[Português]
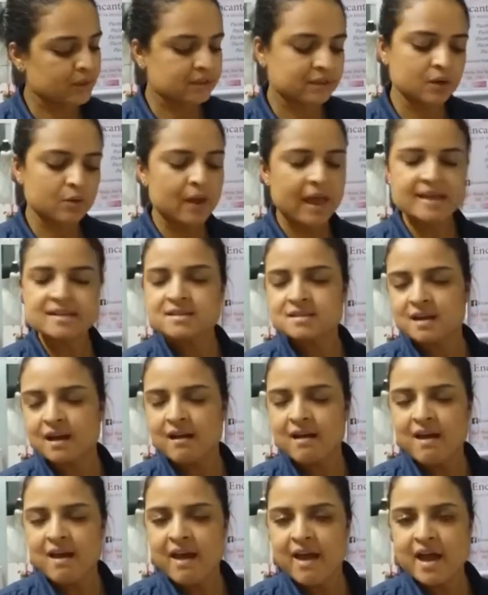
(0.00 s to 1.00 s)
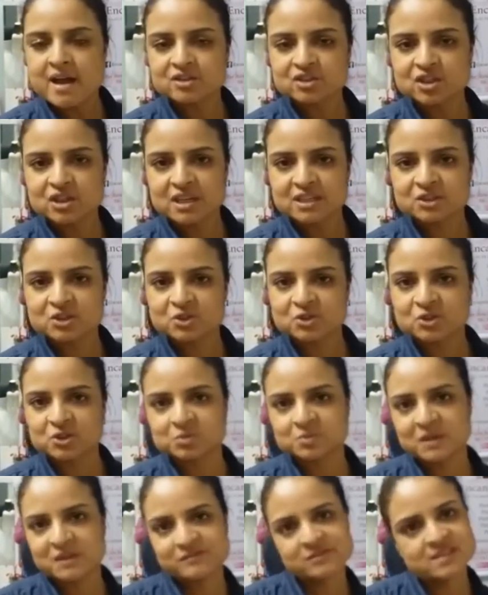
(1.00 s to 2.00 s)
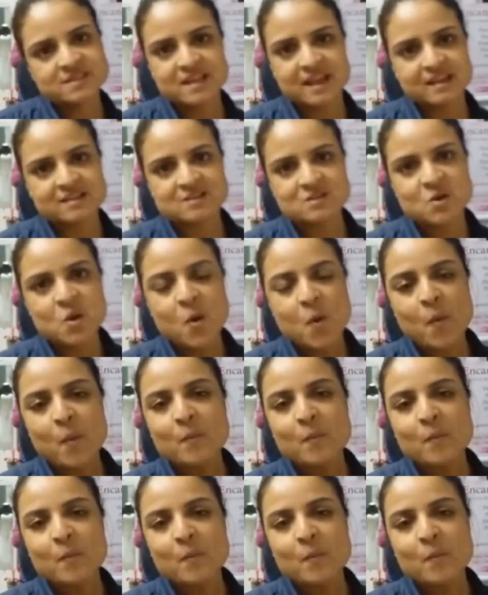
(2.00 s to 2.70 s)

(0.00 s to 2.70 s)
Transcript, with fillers: Então essa é a dica de hoje para vocês.